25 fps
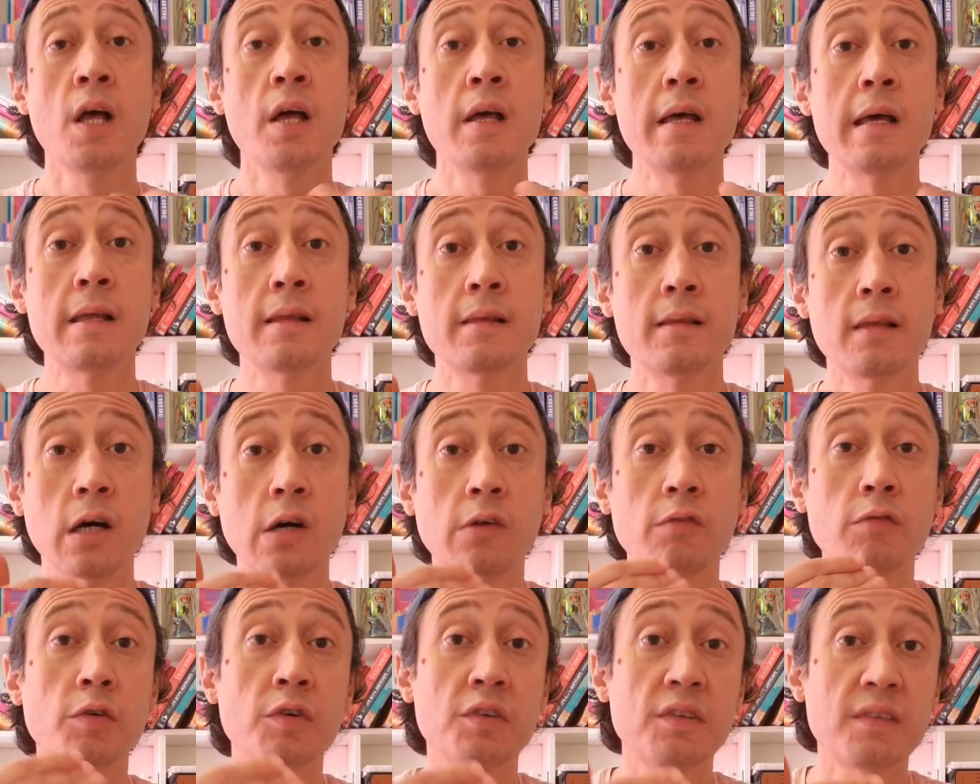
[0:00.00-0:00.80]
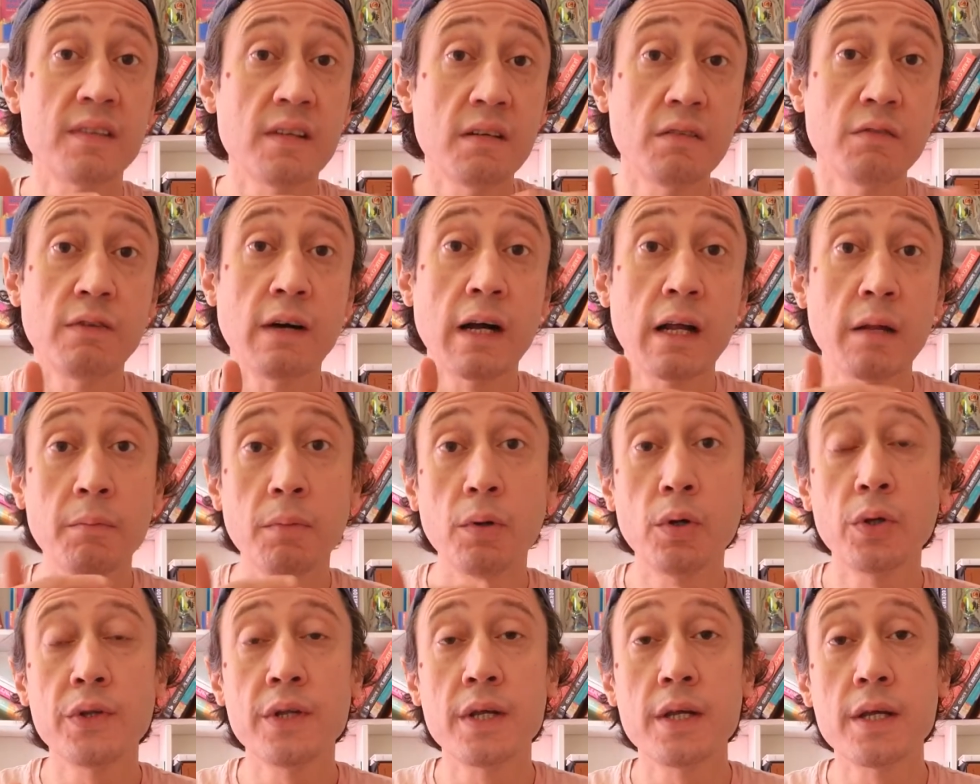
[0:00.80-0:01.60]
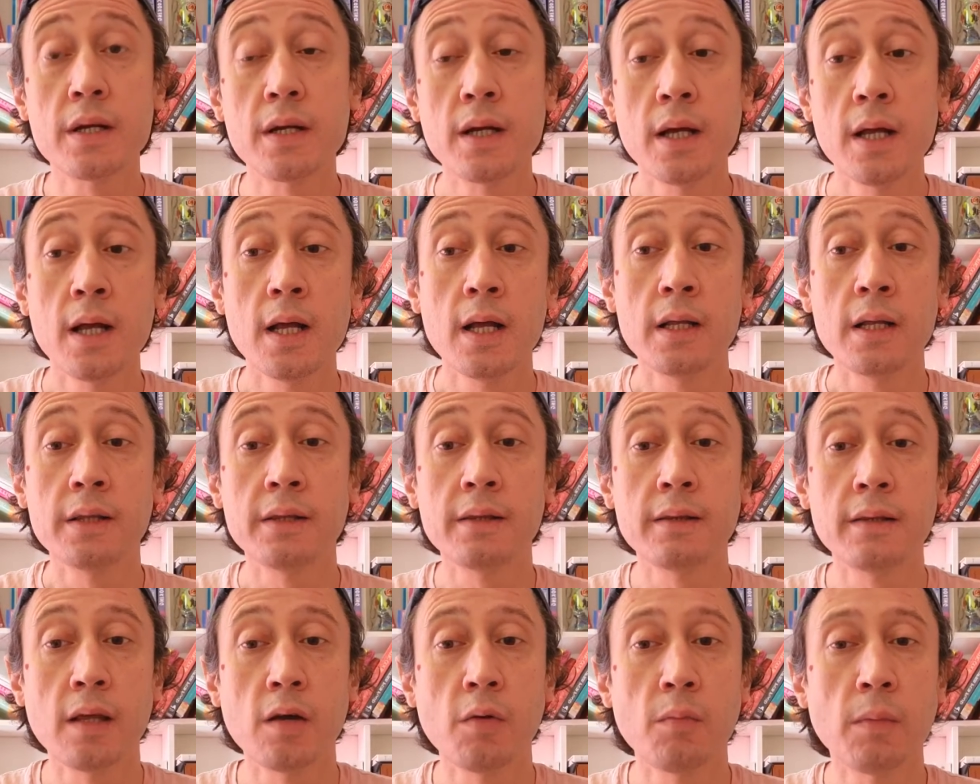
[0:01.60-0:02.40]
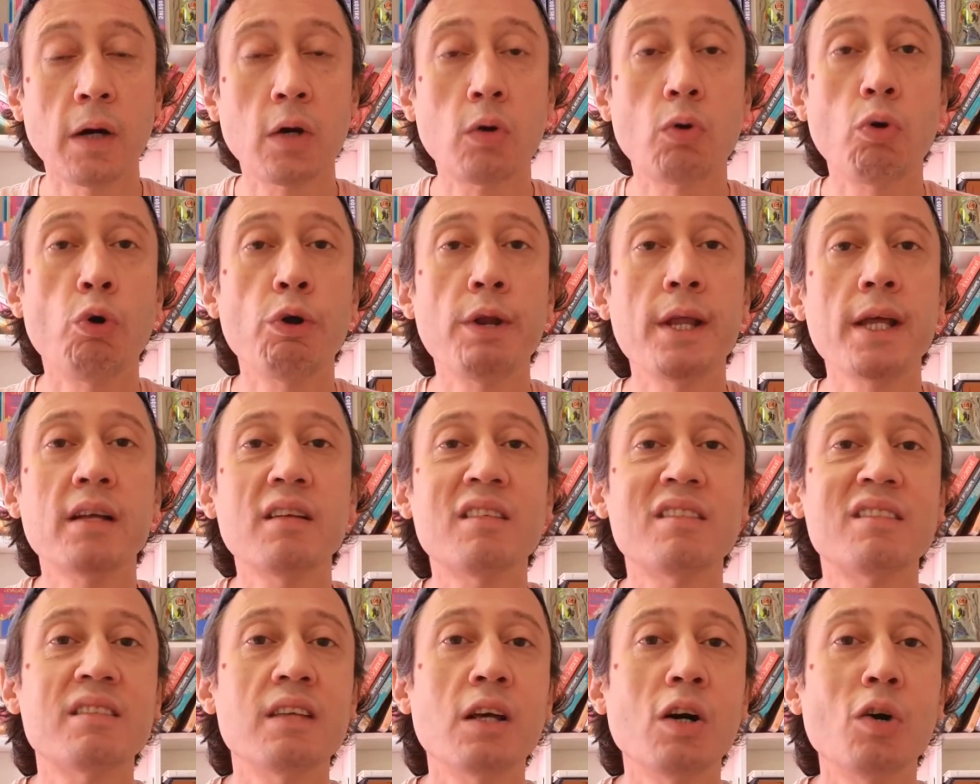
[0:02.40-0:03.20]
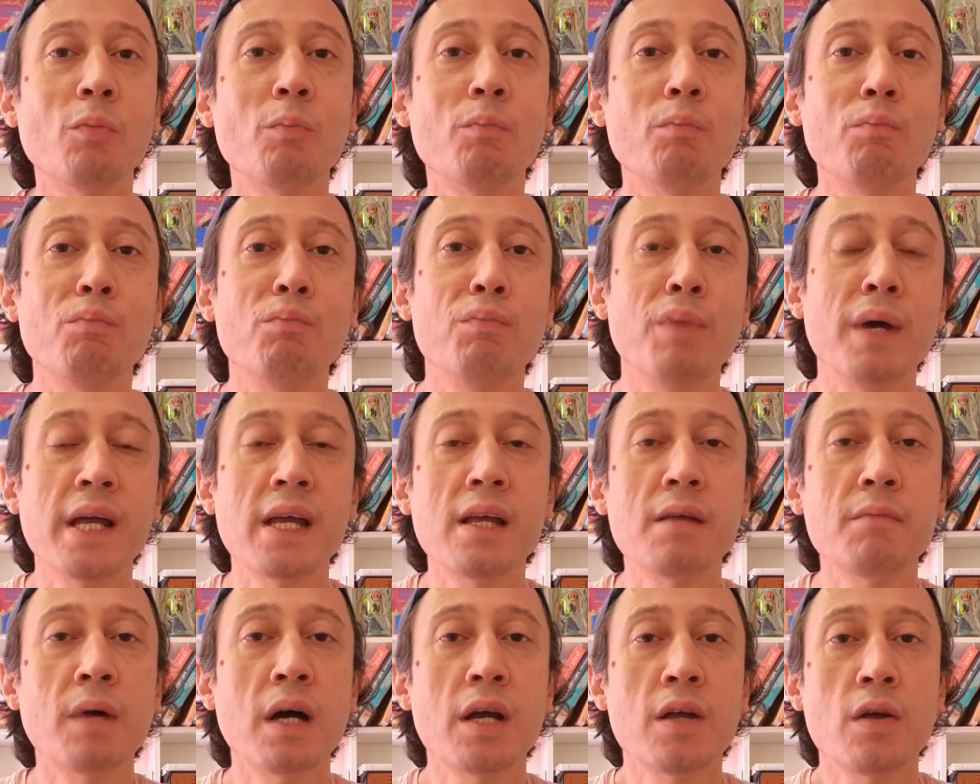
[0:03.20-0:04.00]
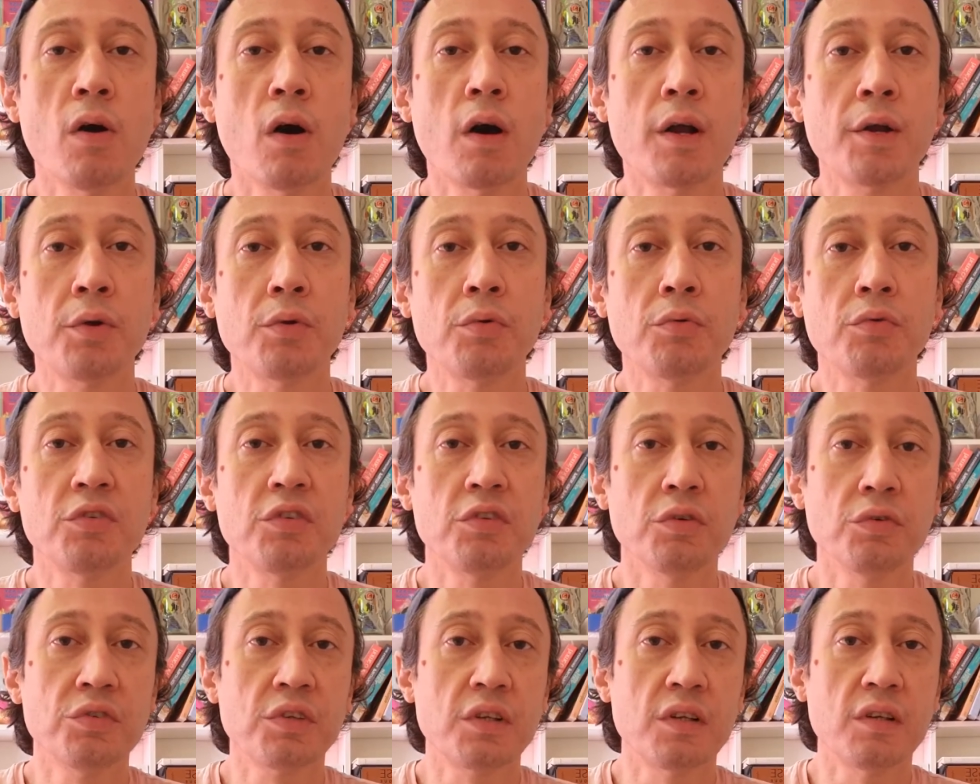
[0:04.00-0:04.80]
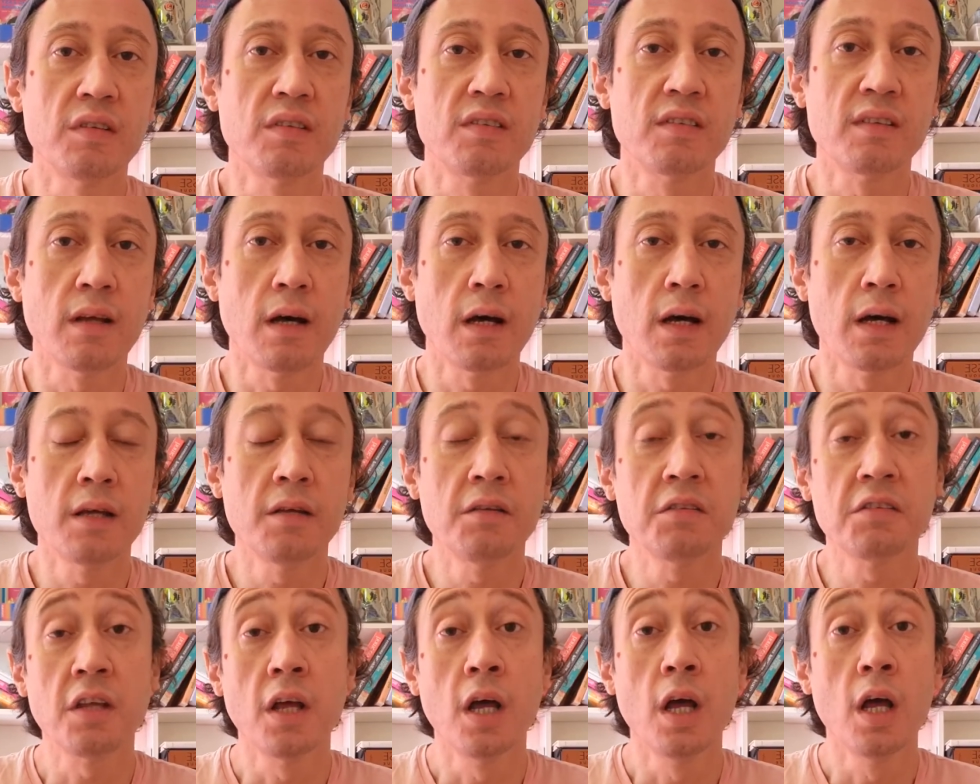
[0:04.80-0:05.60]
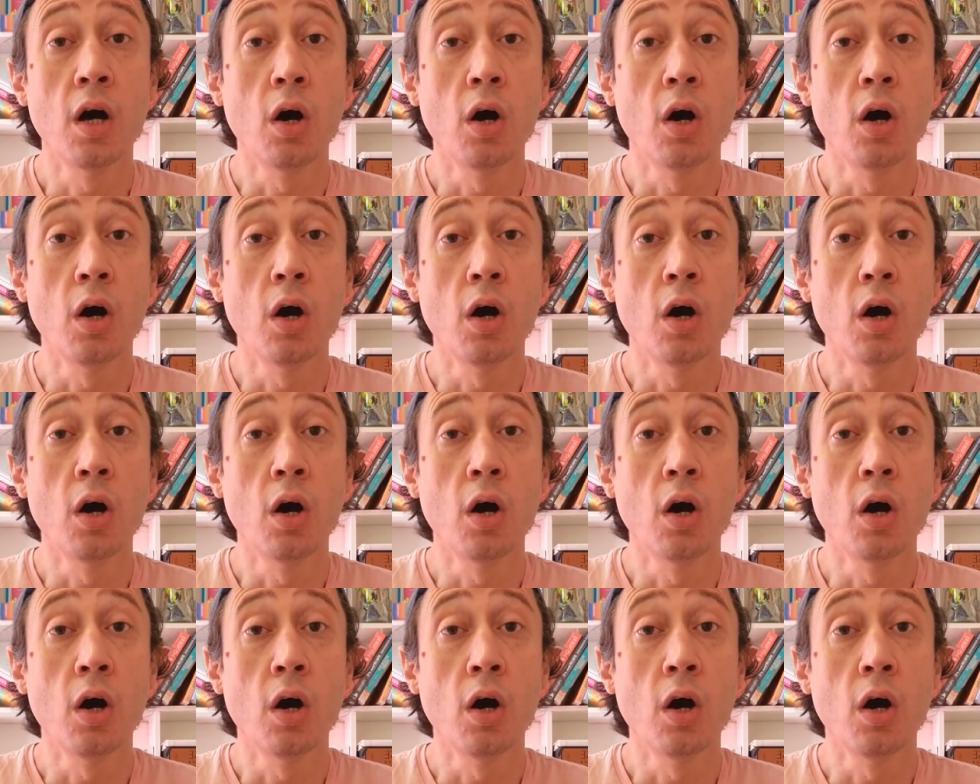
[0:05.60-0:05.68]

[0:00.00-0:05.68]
Então você vai poder ter uma conexão bem maior com seus cristais